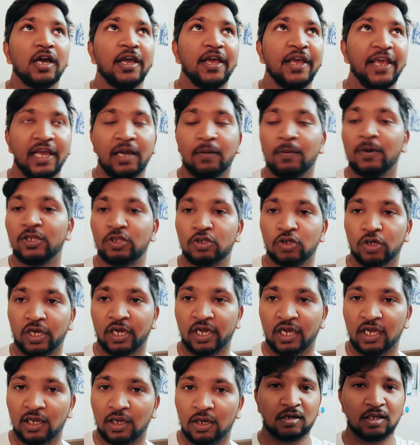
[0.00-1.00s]
एक बज चुके
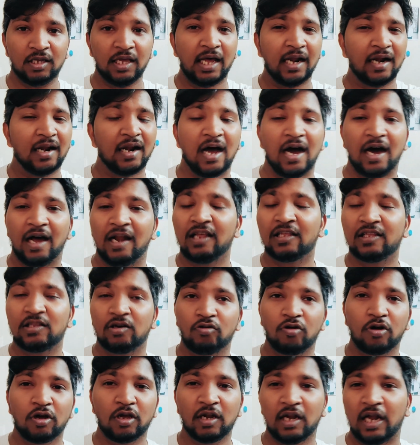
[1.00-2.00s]
हैं यार नहा लेता
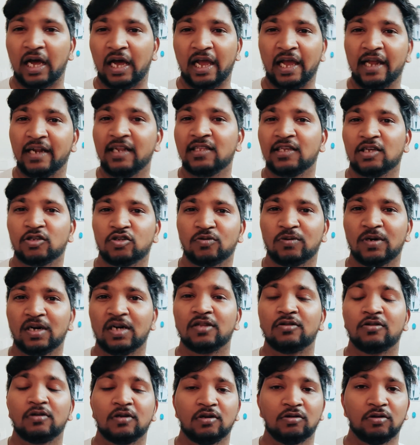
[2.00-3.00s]
हूँ क्योंकि नहाया नहीं था
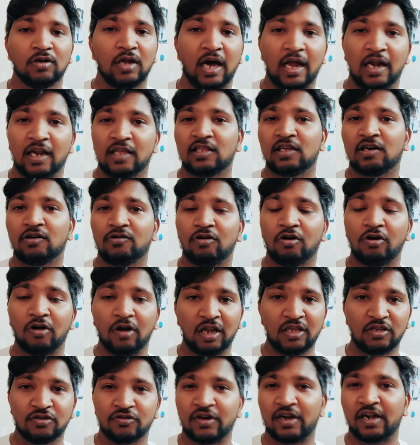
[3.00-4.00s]
सुबह तो नहा लेता हूँ और
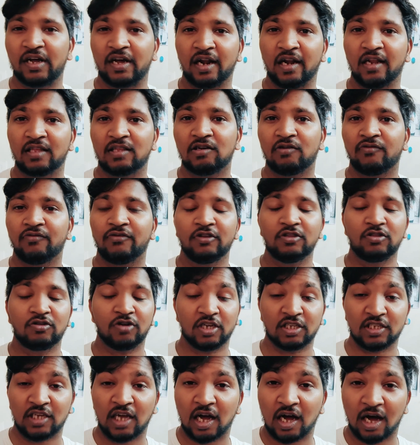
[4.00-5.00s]
लंच वगैरह कर लेता हूँ फिर
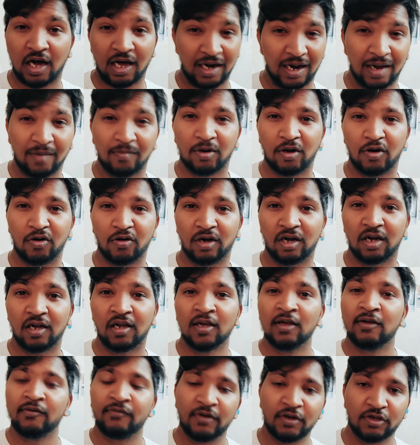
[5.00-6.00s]
थोड़ा सा आराम करूंगा
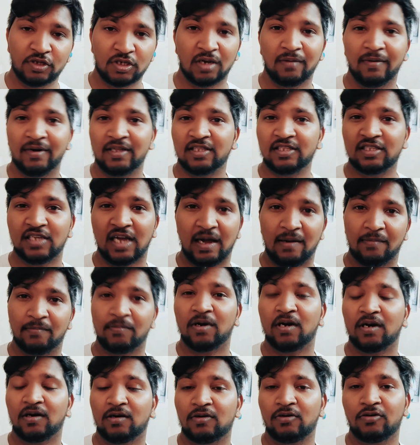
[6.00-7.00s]
फिर उसके बाद शाम
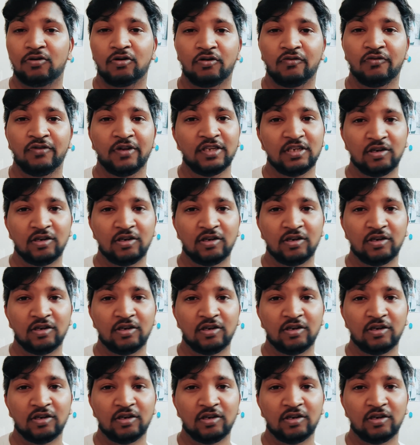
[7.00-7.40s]
को फिर